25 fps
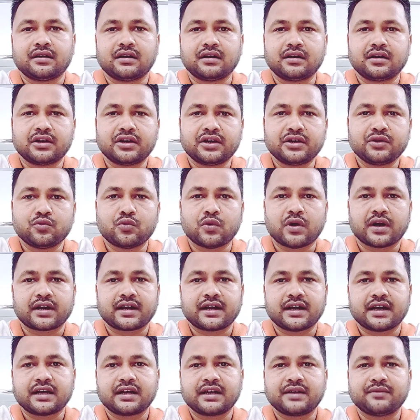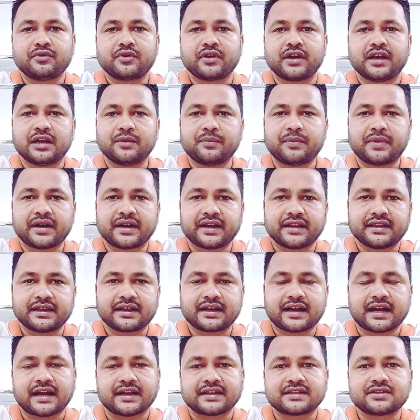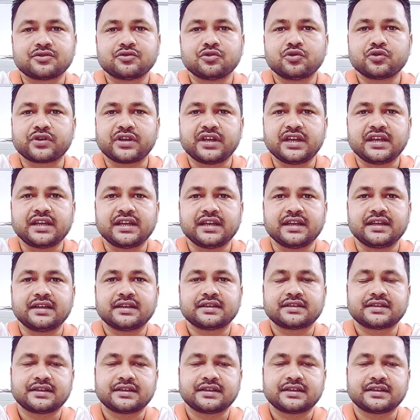অঙ্গনারী ওয়ার্কার এবং হেল্পার এদের কাজগুলো কি কি